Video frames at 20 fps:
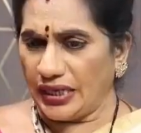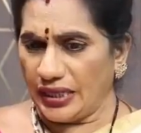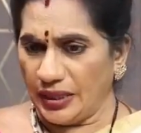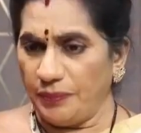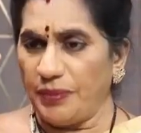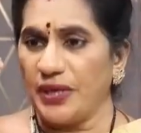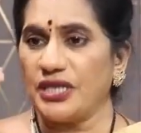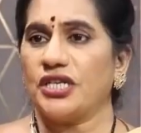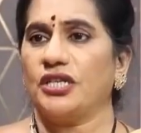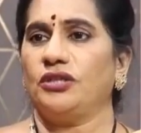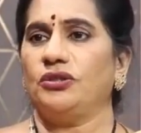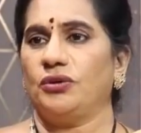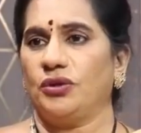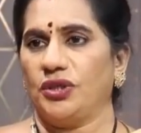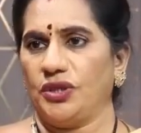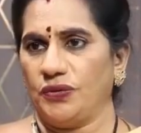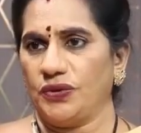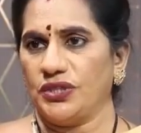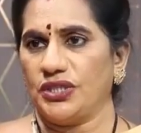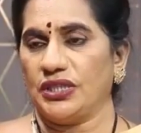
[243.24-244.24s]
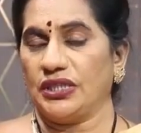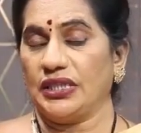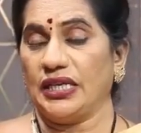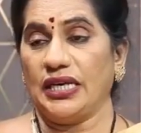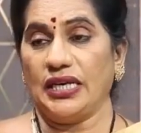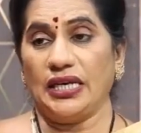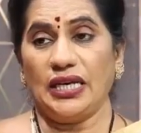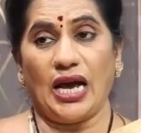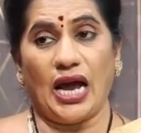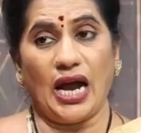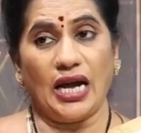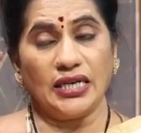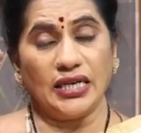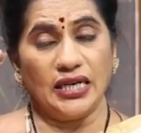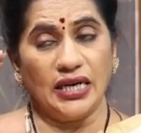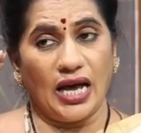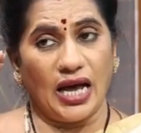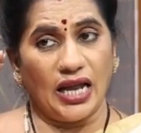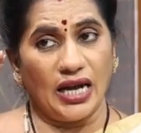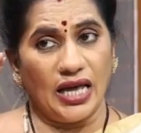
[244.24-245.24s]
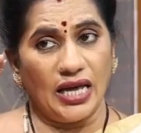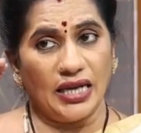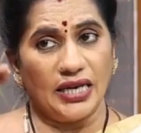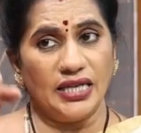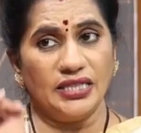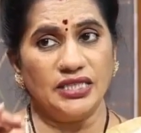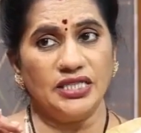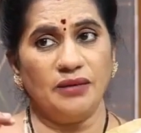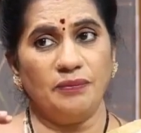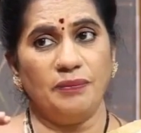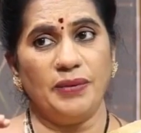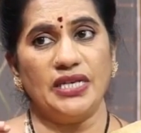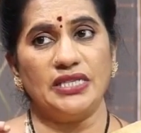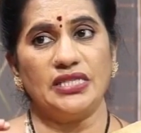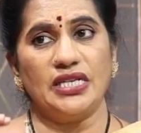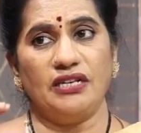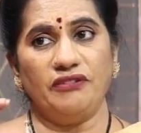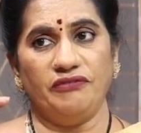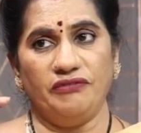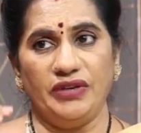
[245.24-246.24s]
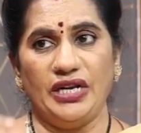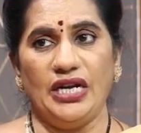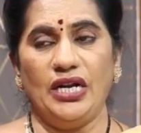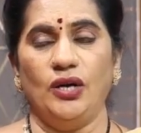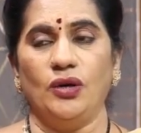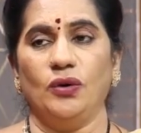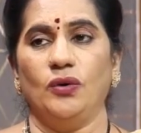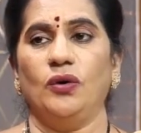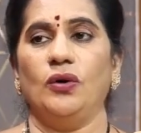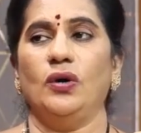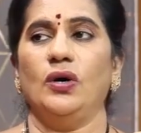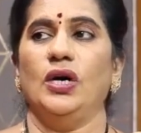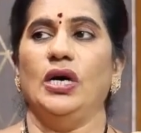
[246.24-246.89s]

ఆ డిప్రెషన్ తోటి వచ్చింది అట్ అలాగని చెప్పేసి అని వీళ్ళు